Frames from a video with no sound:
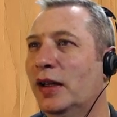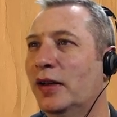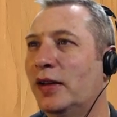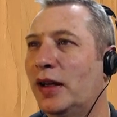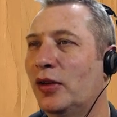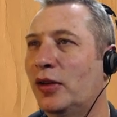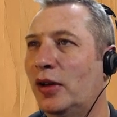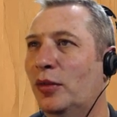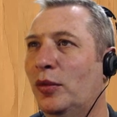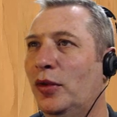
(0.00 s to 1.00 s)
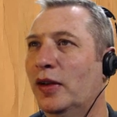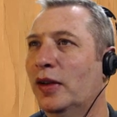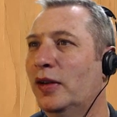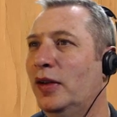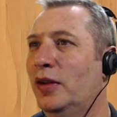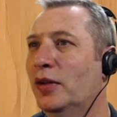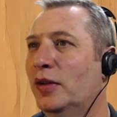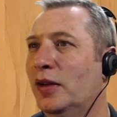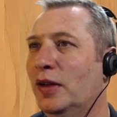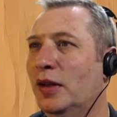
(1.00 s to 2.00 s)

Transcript: En este caso es algo muy sencillo.